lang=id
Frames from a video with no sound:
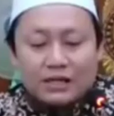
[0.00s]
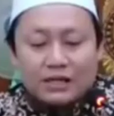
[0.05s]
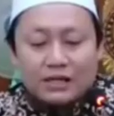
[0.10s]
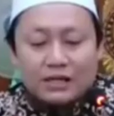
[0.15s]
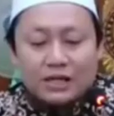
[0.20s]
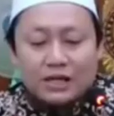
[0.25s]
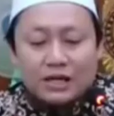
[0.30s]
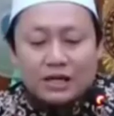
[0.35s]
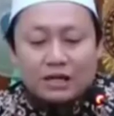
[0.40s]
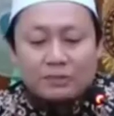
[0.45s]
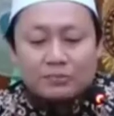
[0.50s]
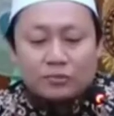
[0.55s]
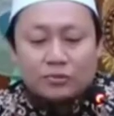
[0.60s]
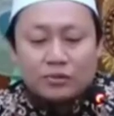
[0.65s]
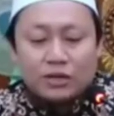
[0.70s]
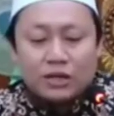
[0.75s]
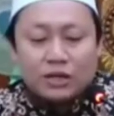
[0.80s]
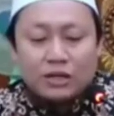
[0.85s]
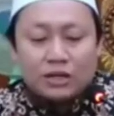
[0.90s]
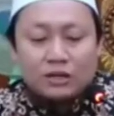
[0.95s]
Jangan
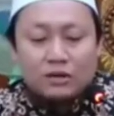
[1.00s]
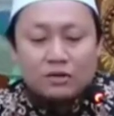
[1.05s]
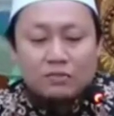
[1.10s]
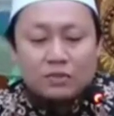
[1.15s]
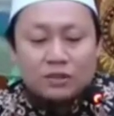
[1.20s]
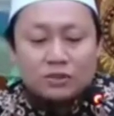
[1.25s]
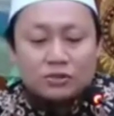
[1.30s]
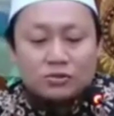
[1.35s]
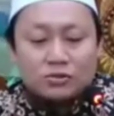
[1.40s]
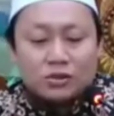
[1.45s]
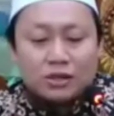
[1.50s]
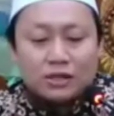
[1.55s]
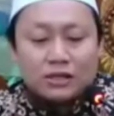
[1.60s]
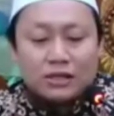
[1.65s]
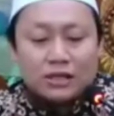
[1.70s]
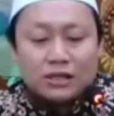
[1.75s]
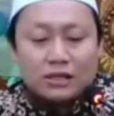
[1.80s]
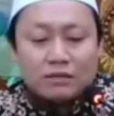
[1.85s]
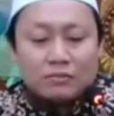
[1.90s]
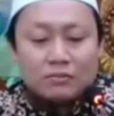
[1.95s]
pula engkau masuk ke
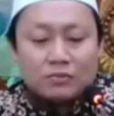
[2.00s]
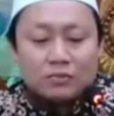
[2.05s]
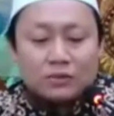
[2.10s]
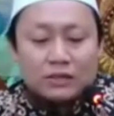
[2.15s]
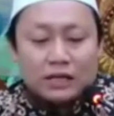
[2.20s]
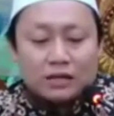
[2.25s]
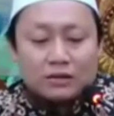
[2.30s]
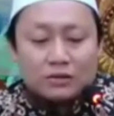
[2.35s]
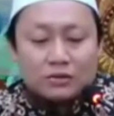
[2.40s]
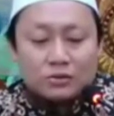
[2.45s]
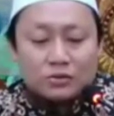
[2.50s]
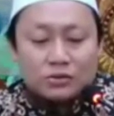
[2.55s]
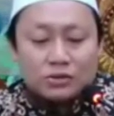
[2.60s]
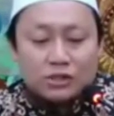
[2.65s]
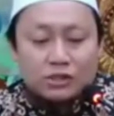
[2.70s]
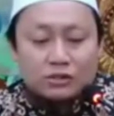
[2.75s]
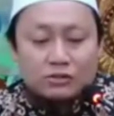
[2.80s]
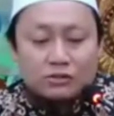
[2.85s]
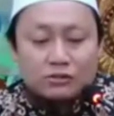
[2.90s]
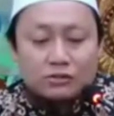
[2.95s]
dalam
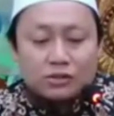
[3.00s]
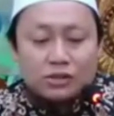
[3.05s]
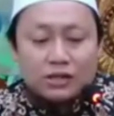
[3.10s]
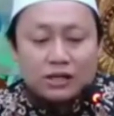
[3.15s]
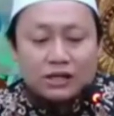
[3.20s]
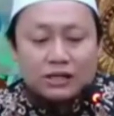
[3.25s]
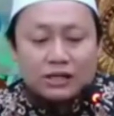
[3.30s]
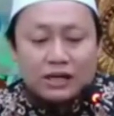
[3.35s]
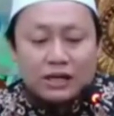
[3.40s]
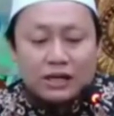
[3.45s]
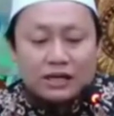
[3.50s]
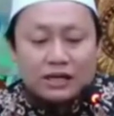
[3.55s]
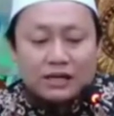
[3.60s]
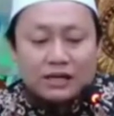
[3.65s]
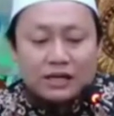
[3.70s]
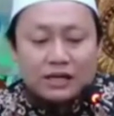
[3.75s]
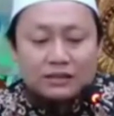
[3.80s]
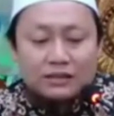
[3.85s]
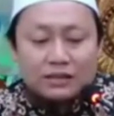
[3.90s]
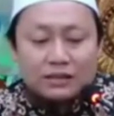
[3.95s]
tandus itu dengan
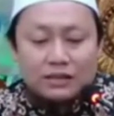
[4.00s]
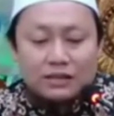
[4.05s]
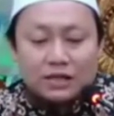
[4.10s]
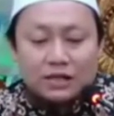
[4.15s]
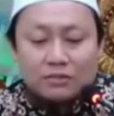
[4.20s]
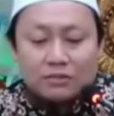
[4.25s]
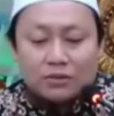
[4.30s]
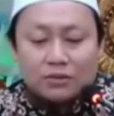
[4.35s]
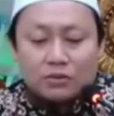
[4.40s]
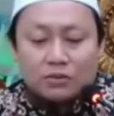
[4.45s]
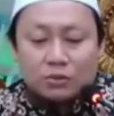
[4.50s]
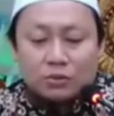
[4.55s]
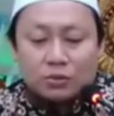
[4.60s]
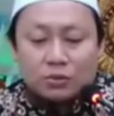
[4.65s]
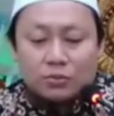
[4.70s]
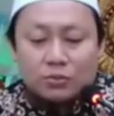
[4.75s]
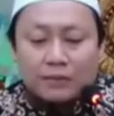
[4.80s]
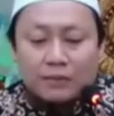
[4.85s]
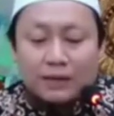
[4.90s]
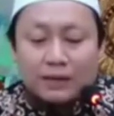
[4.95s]
keadaan tidak
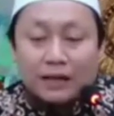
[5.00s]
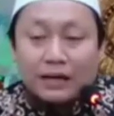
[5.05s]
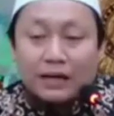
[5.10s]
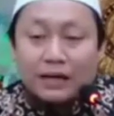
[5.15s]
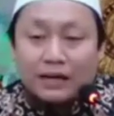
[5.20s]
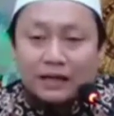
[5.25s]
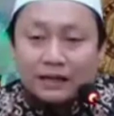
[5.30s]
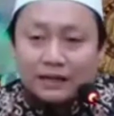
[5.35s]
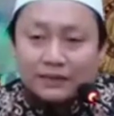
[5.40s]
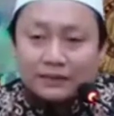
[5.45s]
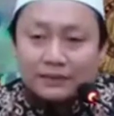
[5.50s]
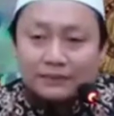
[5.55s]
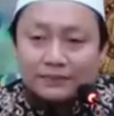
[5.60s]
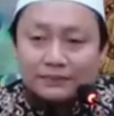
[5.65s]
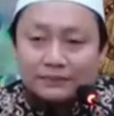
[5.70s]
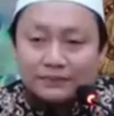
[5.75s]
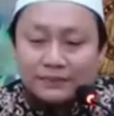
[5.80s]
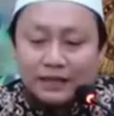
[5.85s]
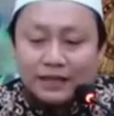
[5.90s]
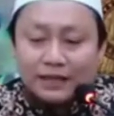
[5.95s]
menutup kepala.
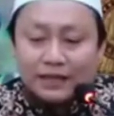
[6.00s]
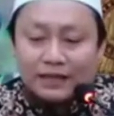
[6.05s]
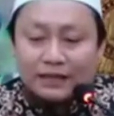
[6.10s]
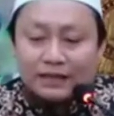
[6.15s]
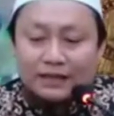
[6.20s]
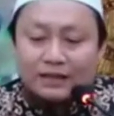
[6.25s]
Nah,